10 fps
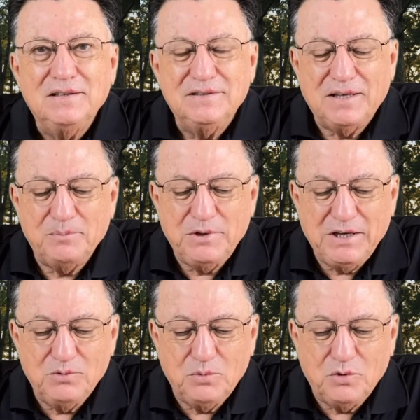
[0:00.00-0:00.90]

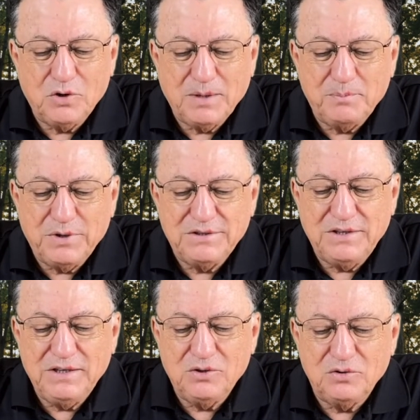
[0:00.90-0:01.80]
también hubo
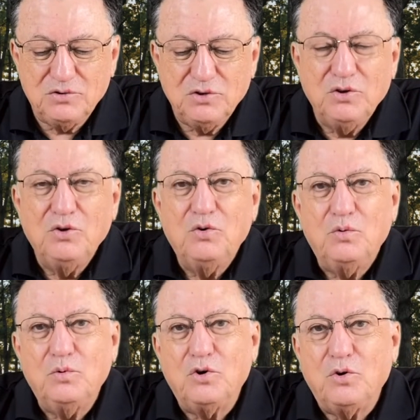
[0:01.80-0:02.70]
campesinos,
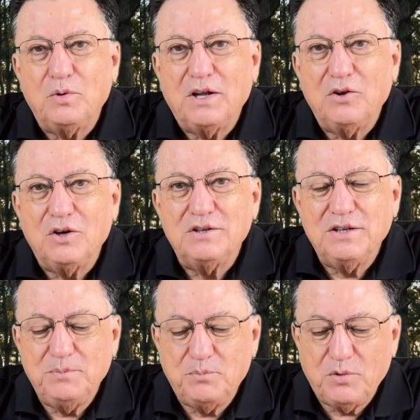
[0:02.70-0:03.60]
hubo cobradores de
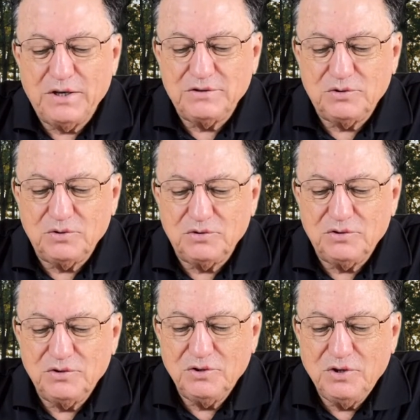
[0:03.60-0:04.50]

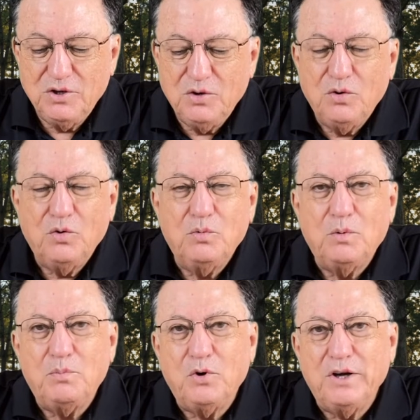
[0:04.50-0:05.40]
impuestos, hubo
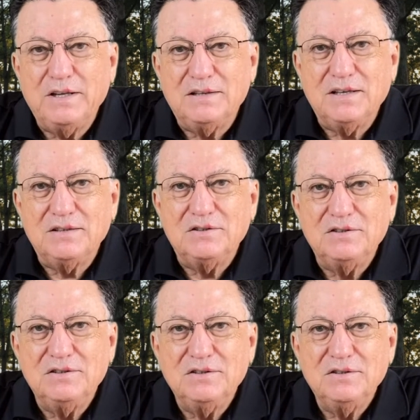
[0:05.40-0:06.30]

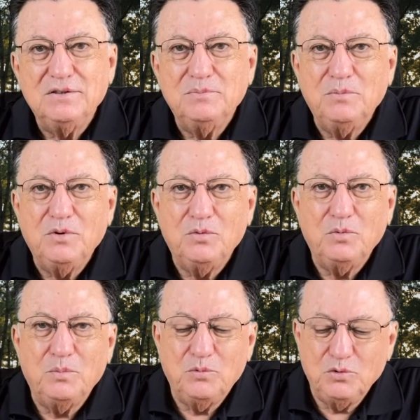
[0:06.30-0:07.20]
poetas,
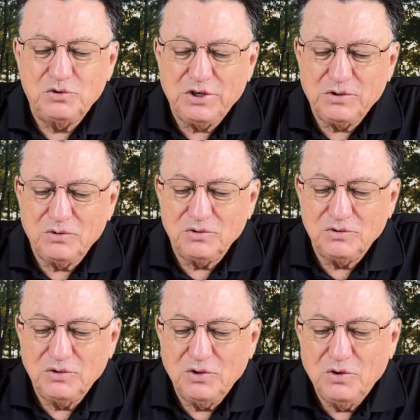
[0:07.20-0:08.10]
hubo
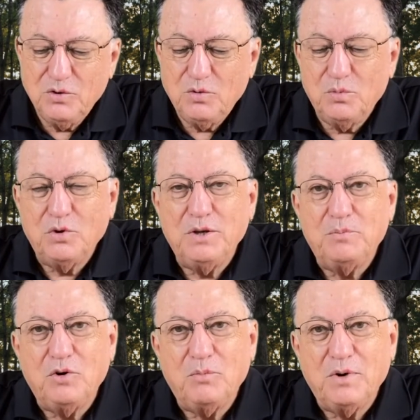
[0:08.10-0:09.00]
músicos, hubo
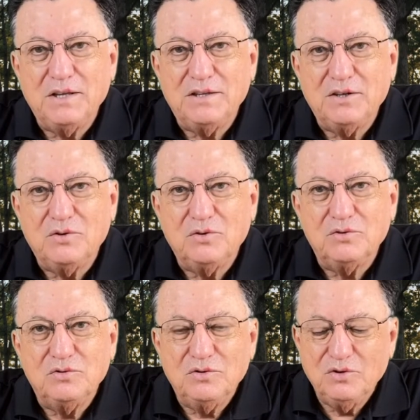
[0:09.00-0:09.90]

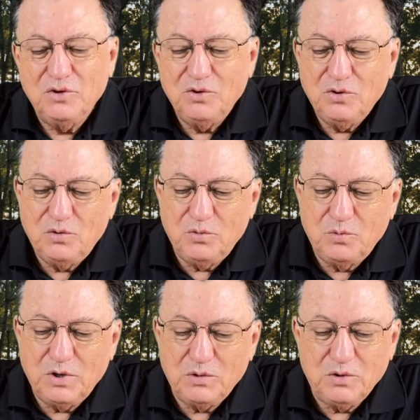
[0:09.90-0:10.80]
diplomáticos,
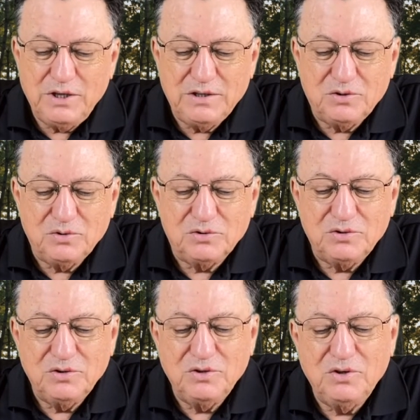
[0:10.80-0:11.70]
hubo
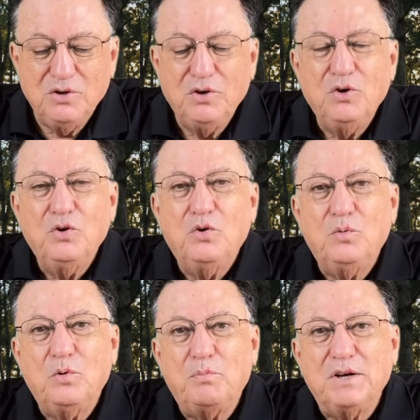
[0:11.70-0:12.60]
eruditos,
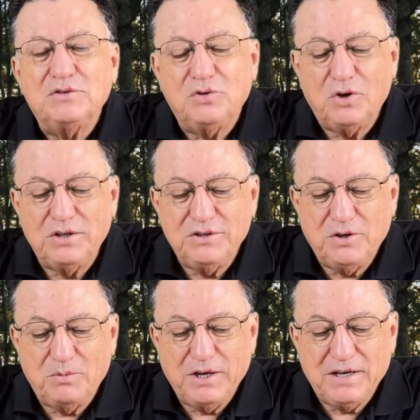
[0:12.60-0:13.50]
hubo pastores de
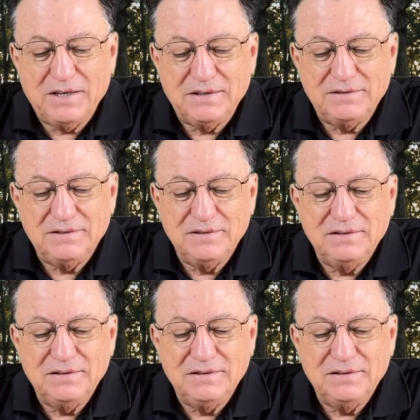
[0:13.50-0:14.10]
ovejas.